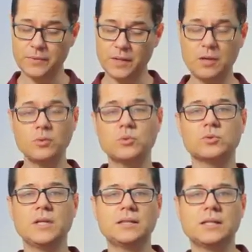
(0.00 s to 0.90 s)
Eu não
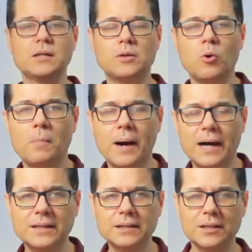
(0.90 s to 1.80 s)
nem tanto ao
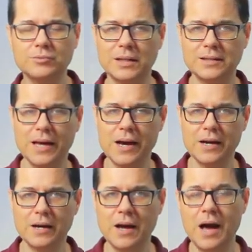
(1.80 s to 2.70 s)
mar, nem tanto à
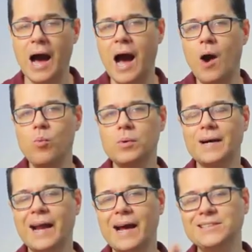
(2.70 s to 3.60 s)
terra. Há um
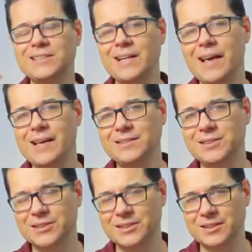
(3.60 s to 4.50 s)

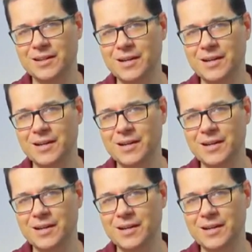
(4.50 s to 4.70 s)
gradiente.